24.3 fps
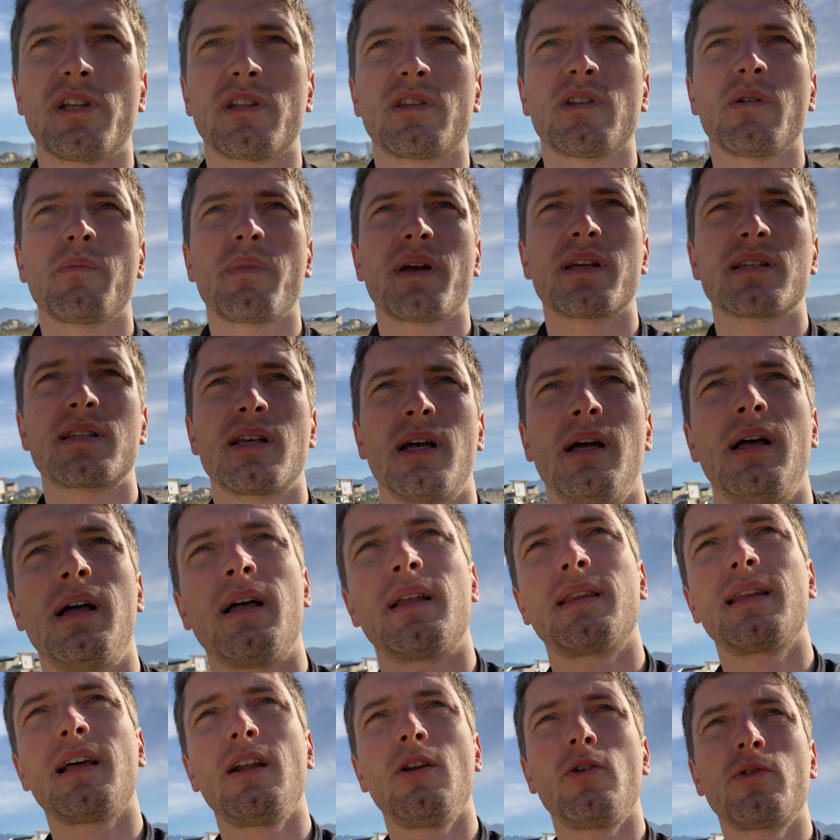Natomiast
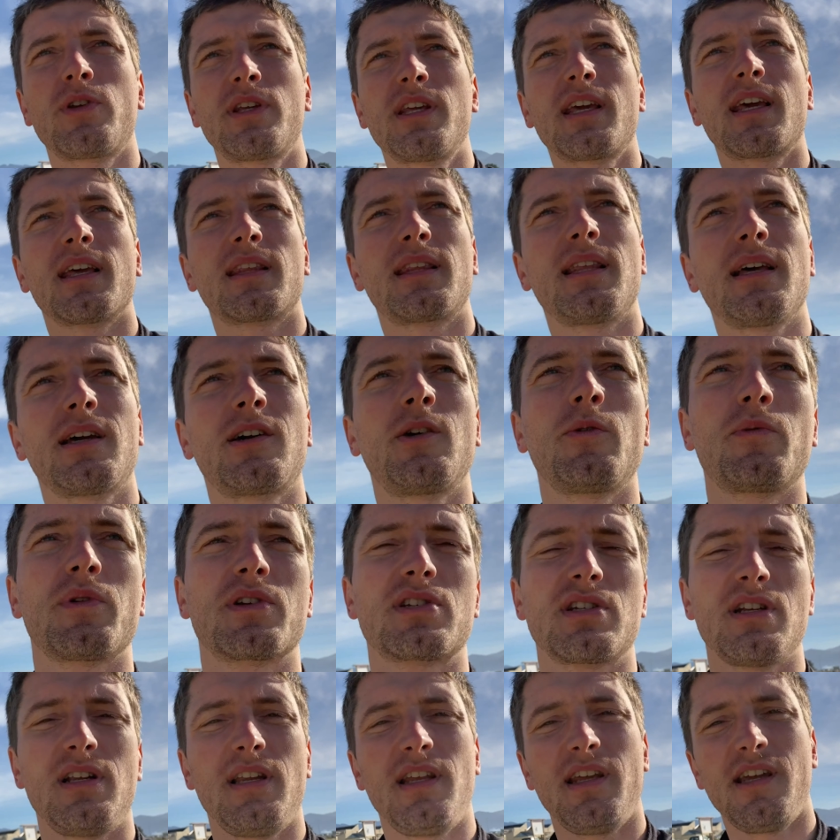na logikę taką,
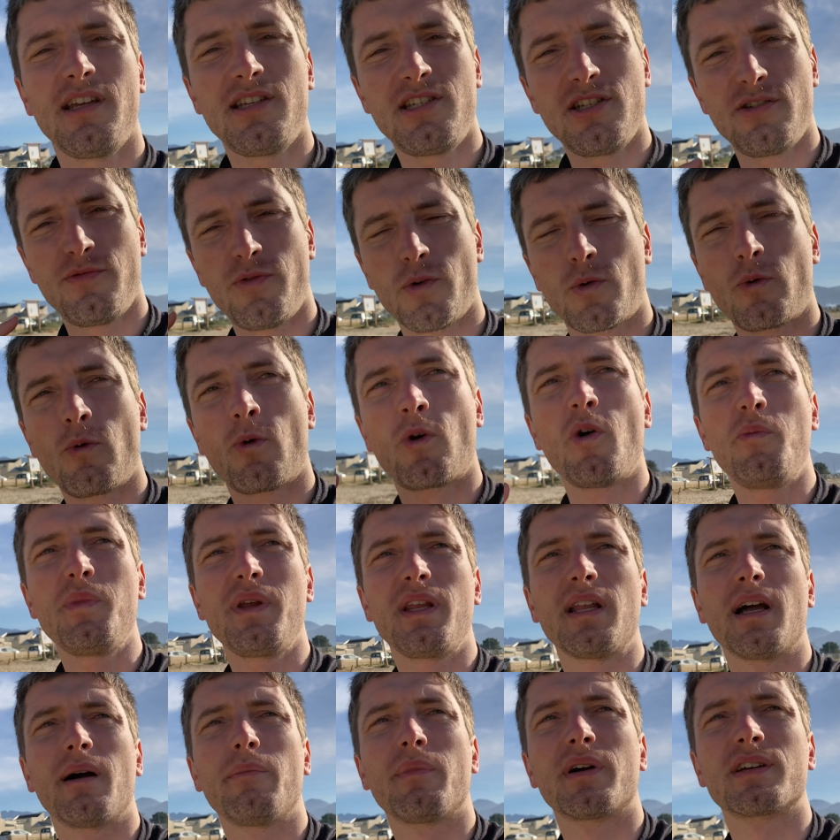jeżeli jeździsz wokół
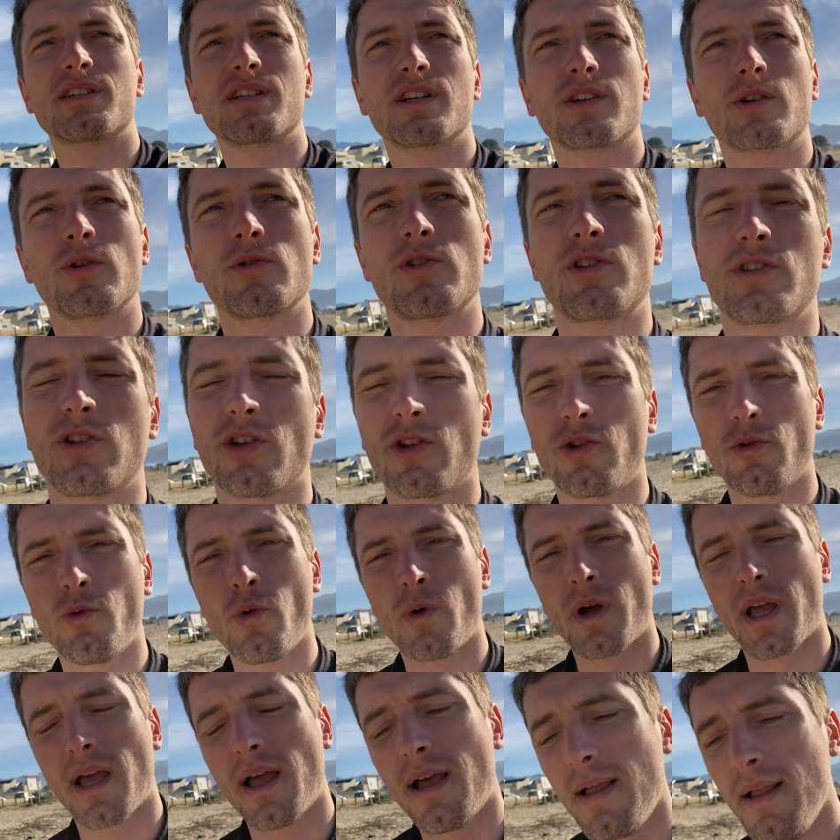komina, masz jakąś
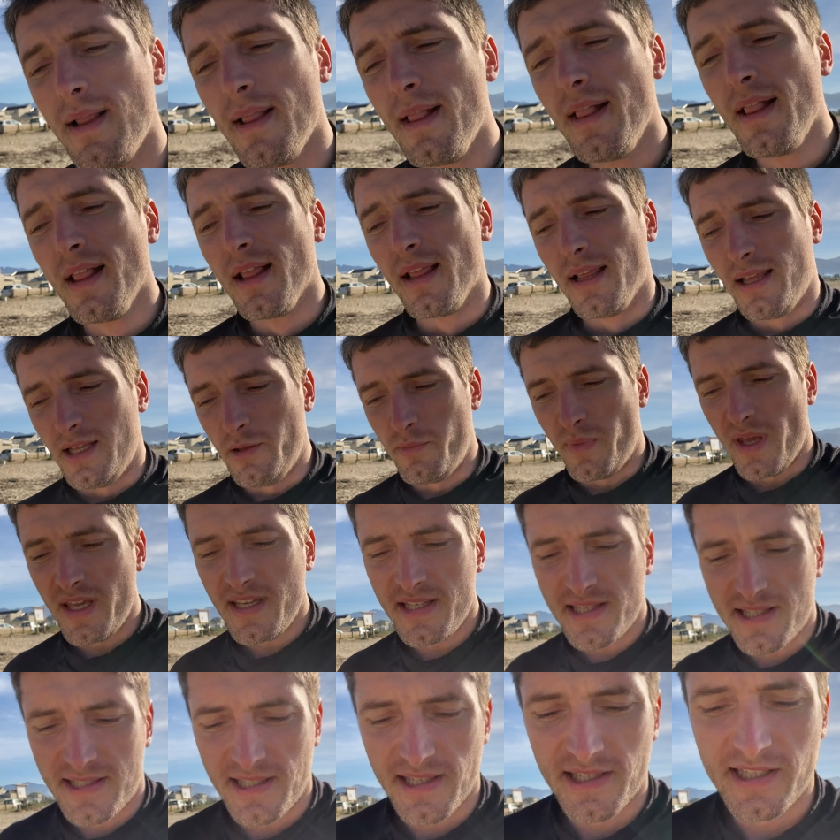stodółkę i
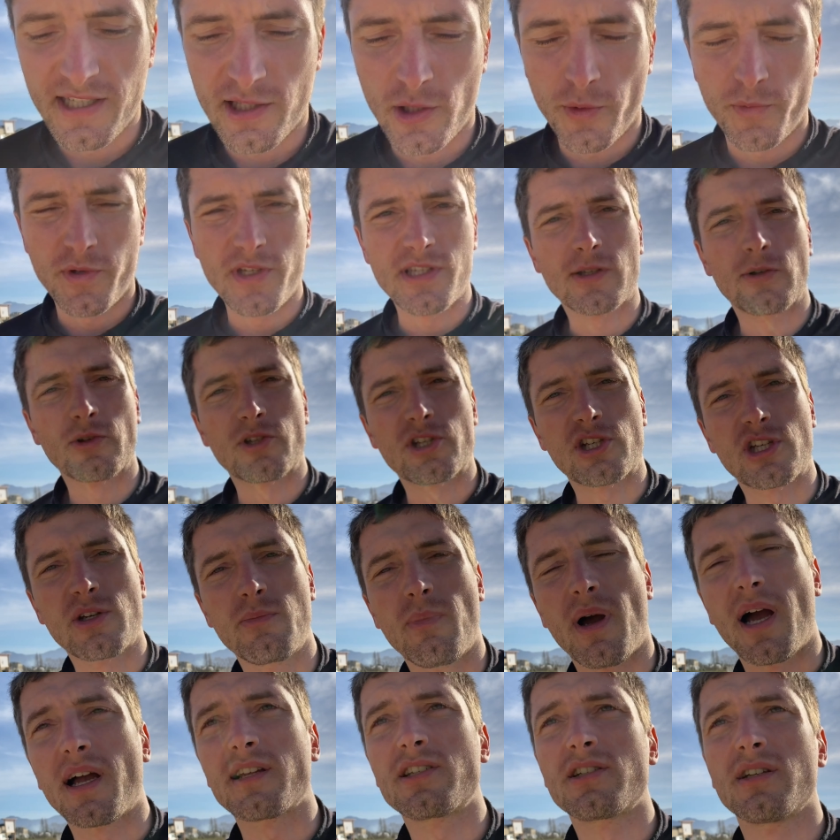miejsce, gdzie to wszystko
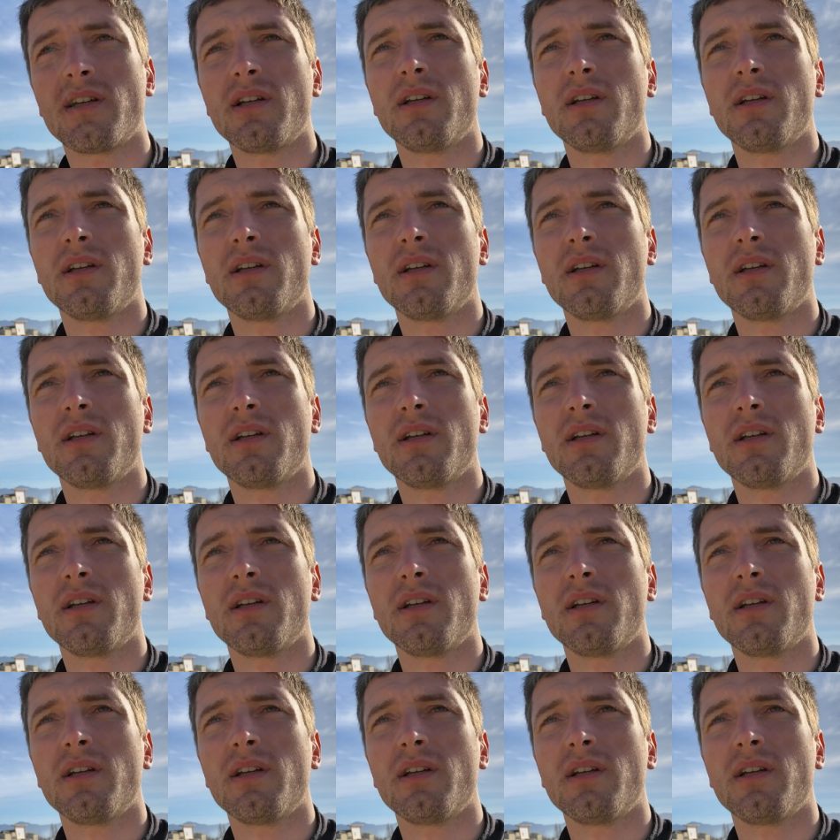trzymać,